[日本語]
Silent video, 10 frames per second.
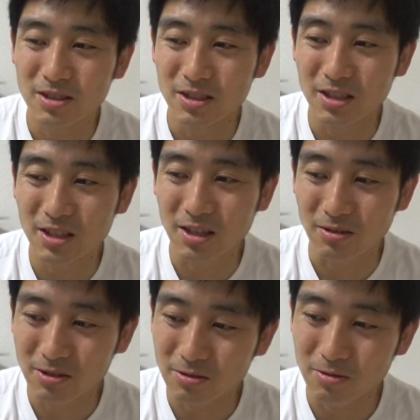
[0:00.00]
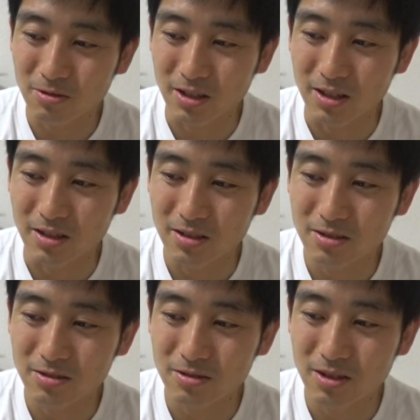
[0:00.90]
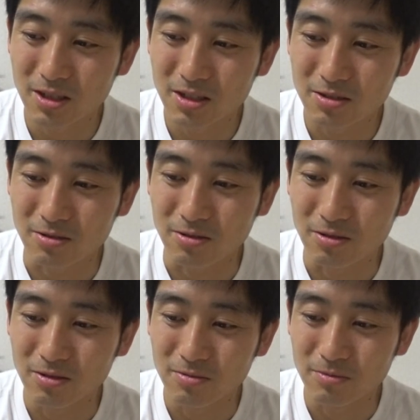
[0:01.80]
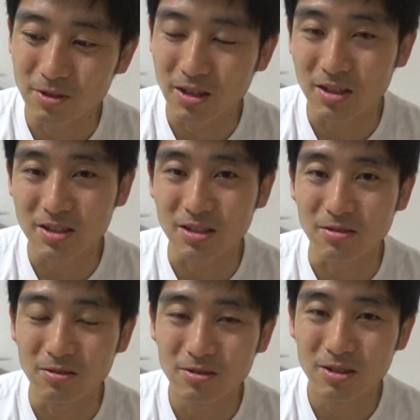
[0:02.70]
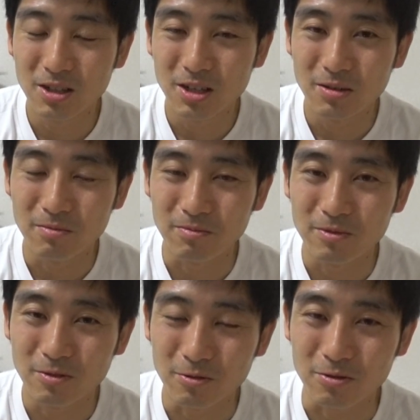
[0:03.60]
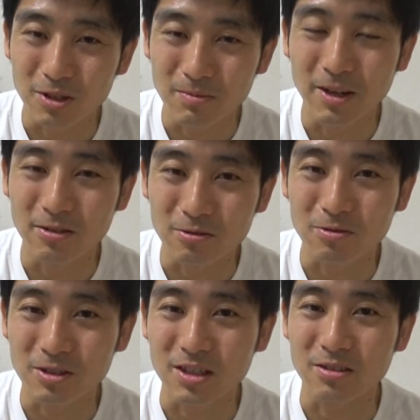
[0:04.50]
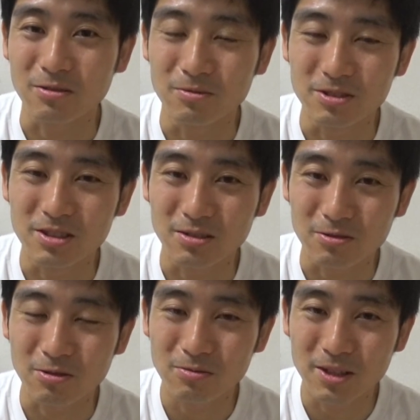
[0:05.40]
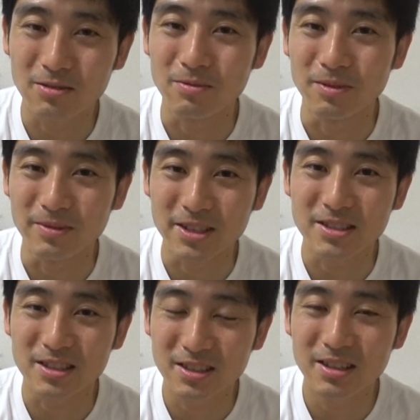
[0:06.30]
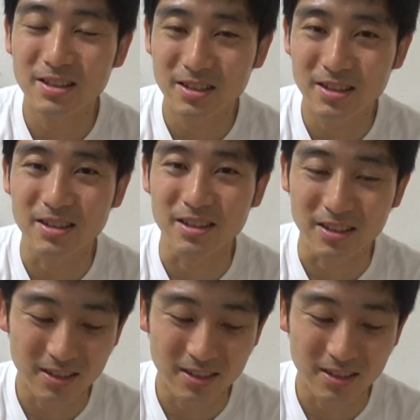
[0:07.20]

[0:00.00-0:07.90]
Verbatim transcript: 1期が終わるところが、その無限列車の、ほんと手前のところだったと思うんですけど、そこまでは見ました。はい。